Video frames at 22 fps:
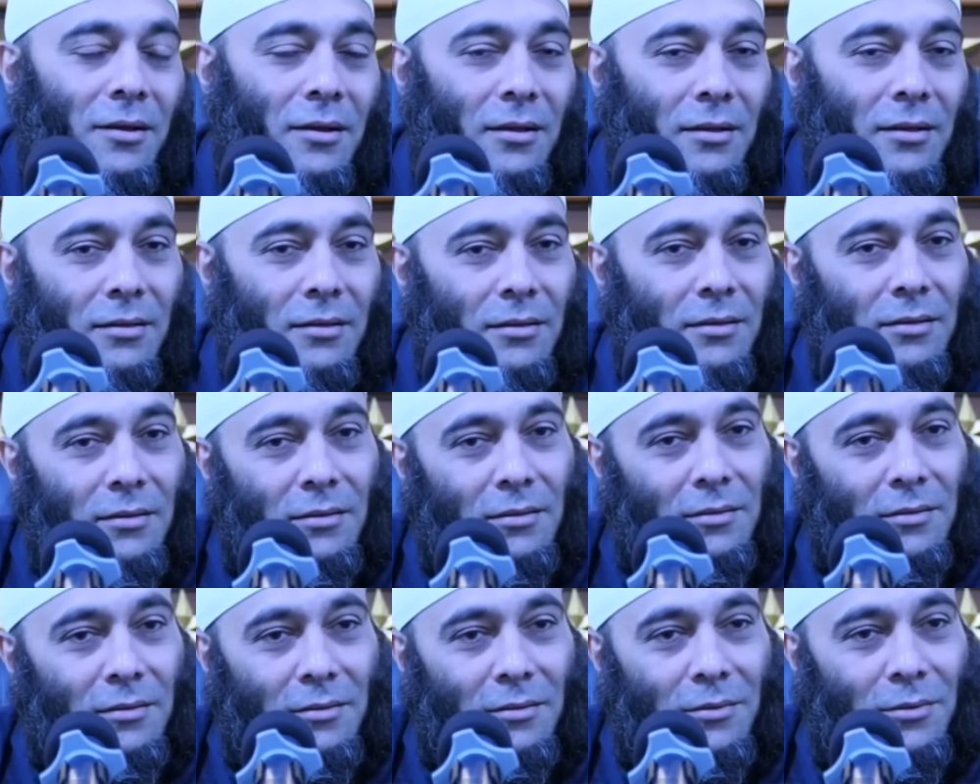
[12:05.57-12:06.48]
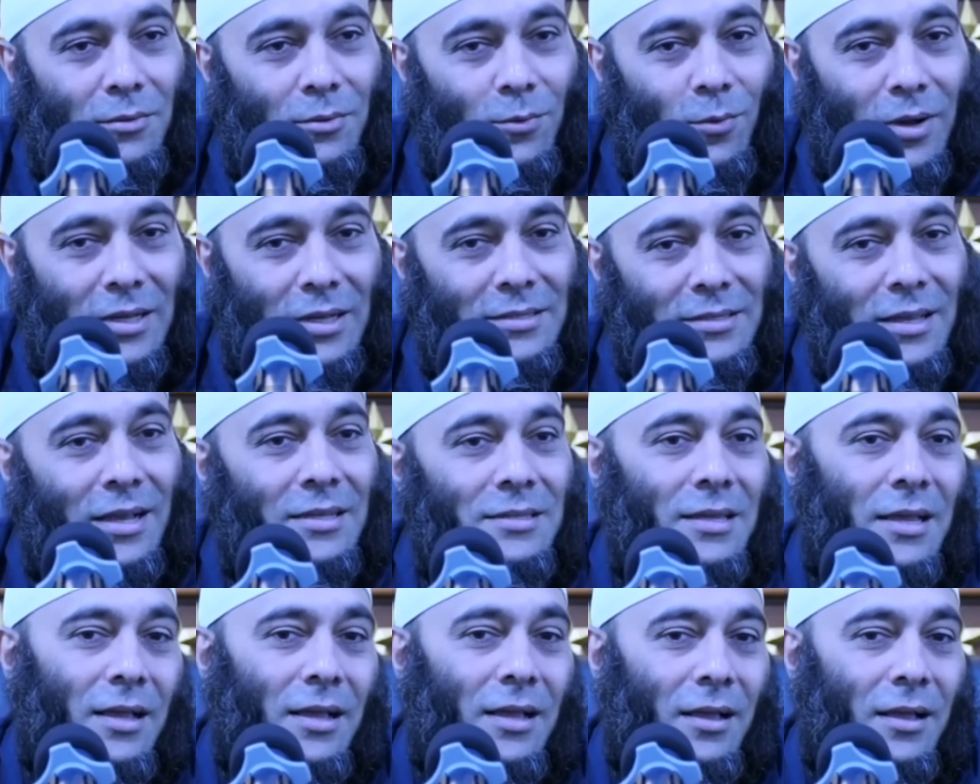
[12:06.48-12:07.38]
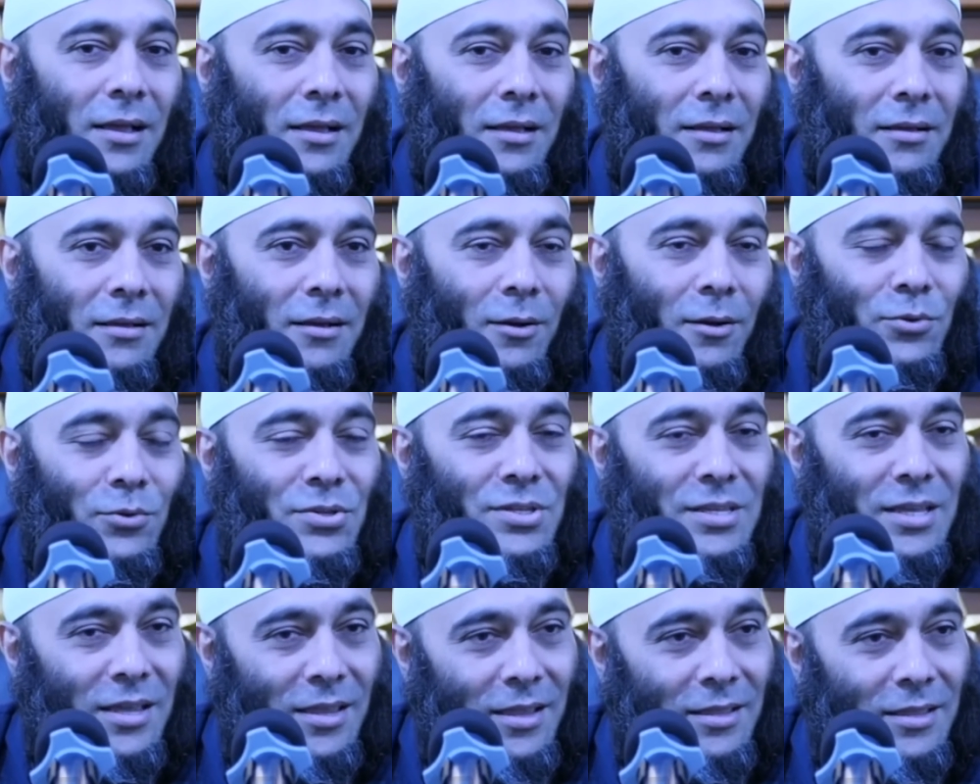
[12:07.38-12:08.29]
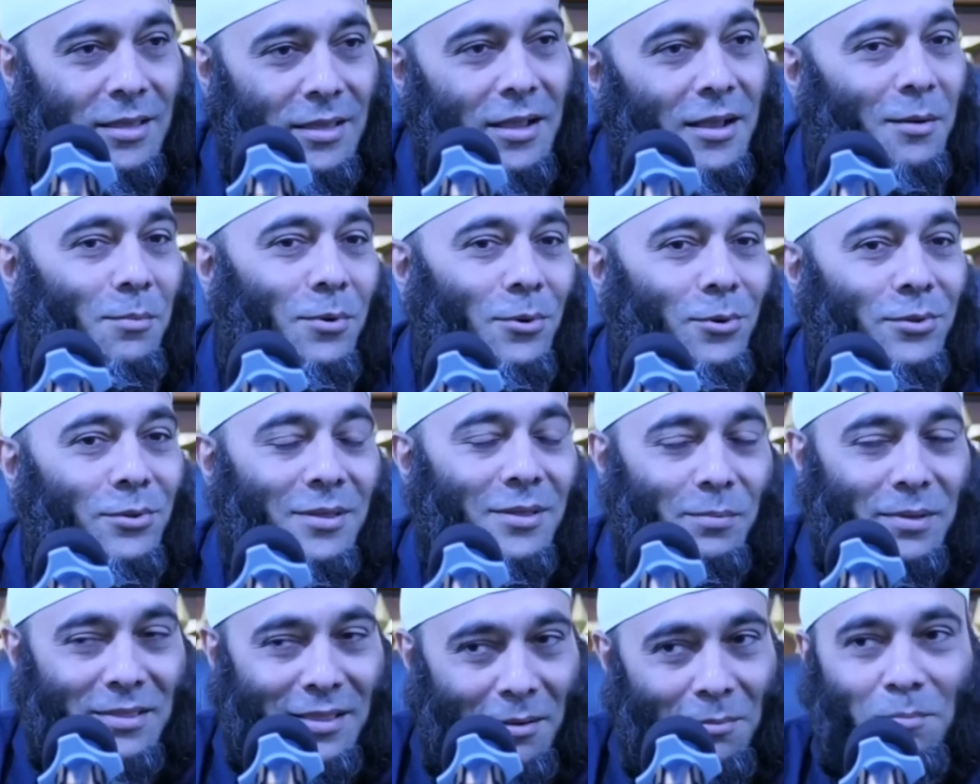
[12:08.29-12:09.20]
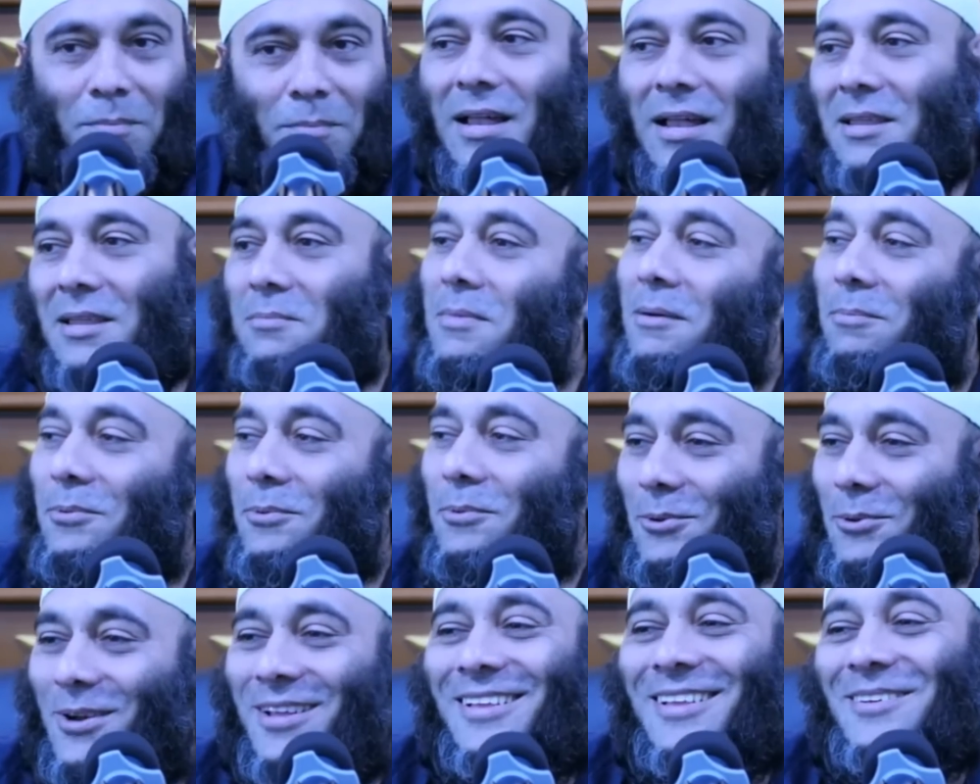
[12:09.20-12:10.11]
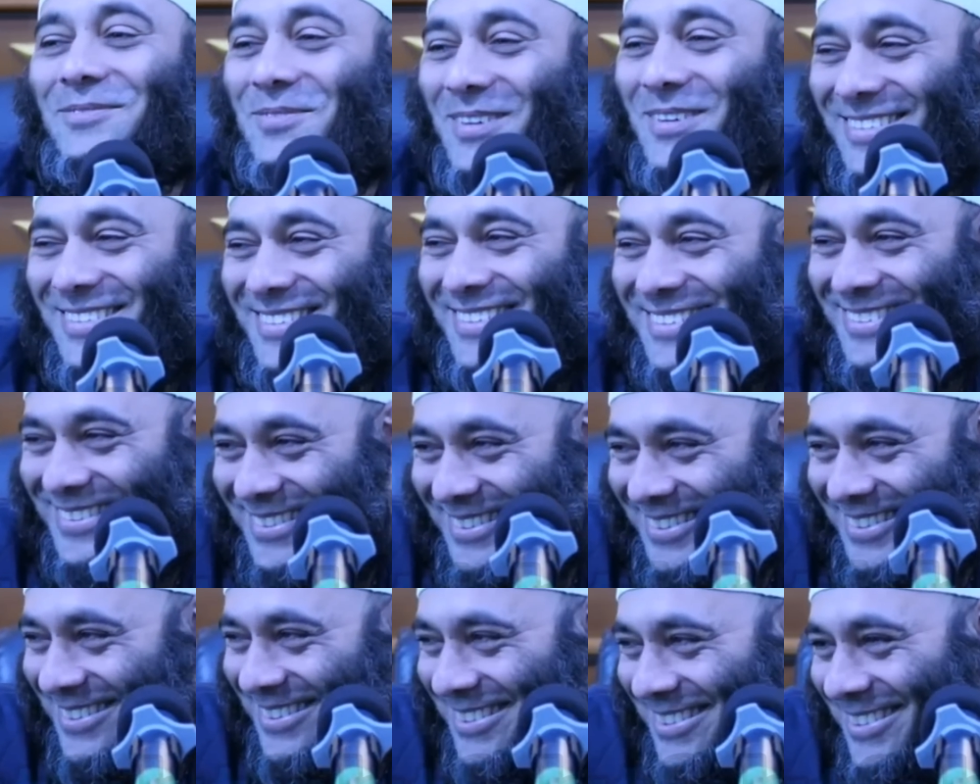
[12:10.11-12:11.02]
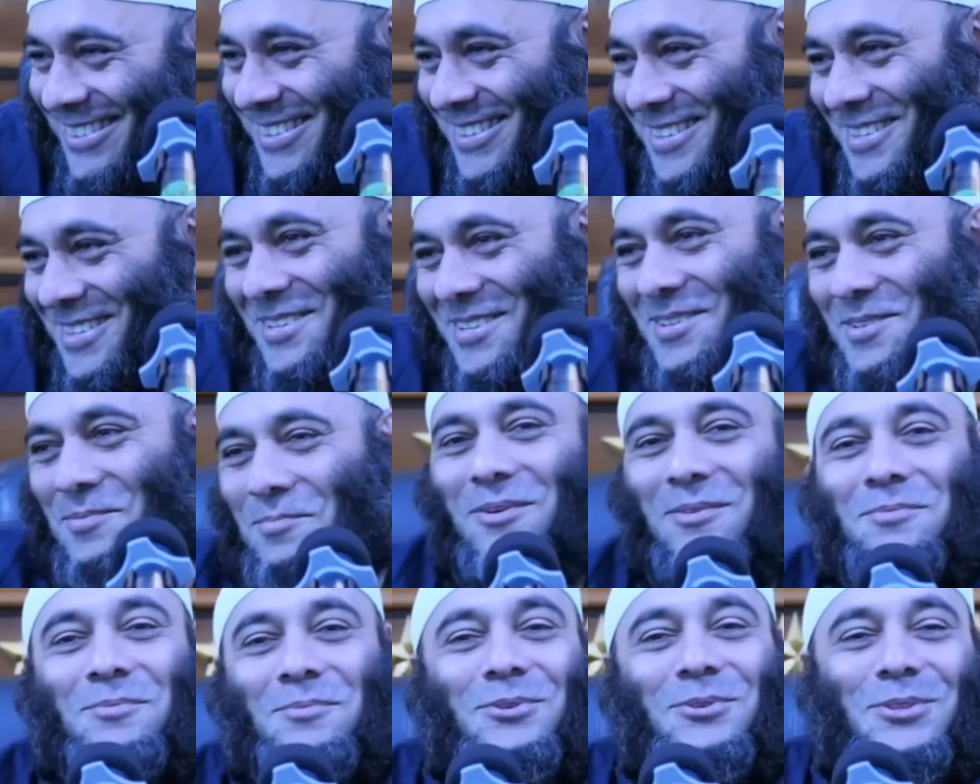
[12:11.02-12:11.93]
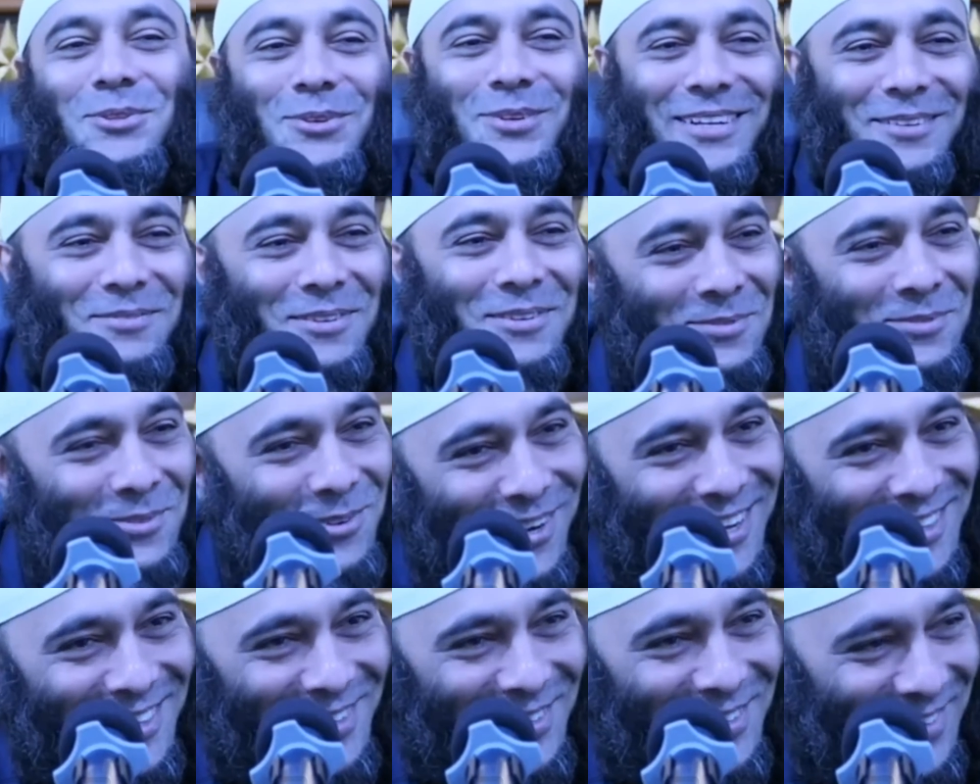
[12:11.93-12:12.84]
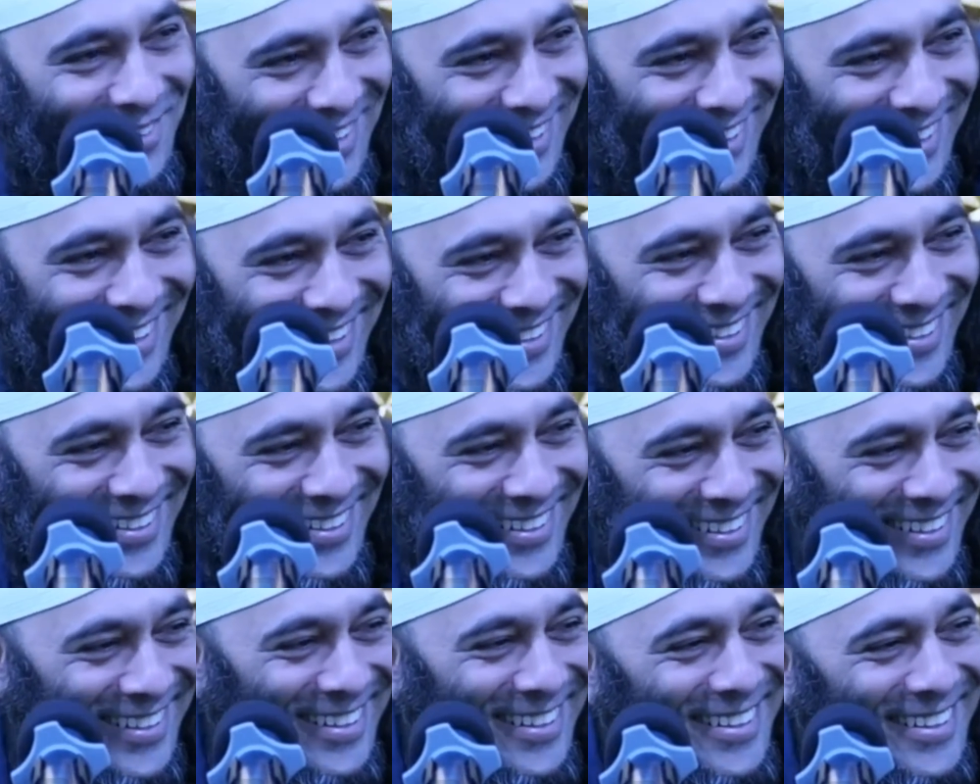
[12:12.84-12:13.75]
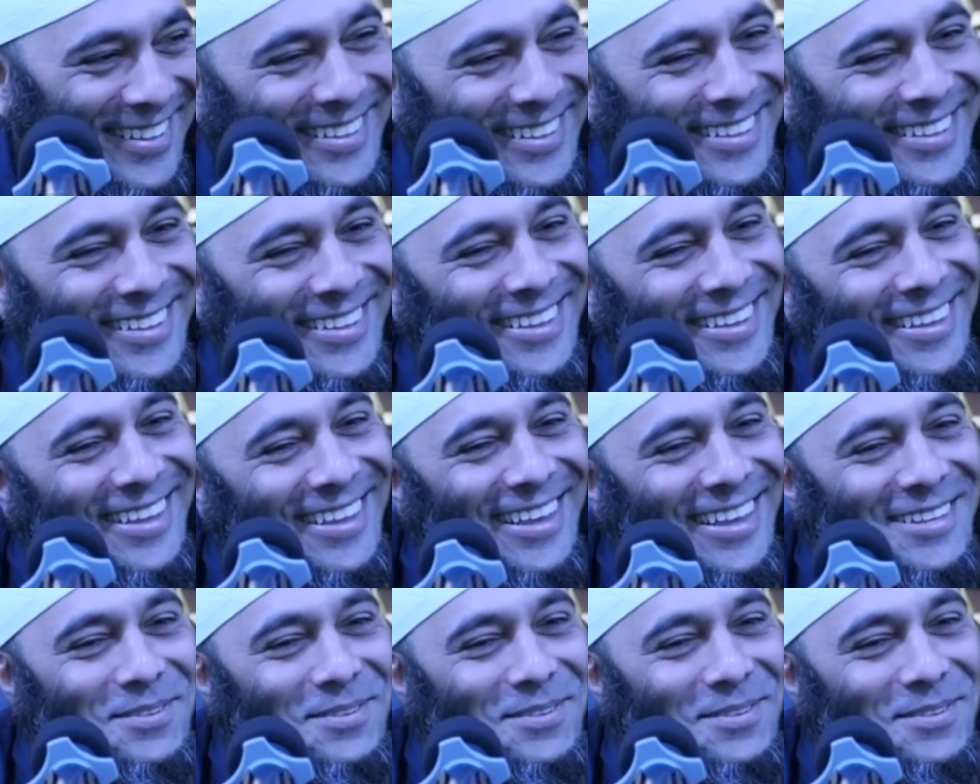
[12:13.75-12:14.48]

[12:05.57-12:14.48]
e, wajahnya usianya 30 tapi tampak 50 bermutu lah bermuka tua ya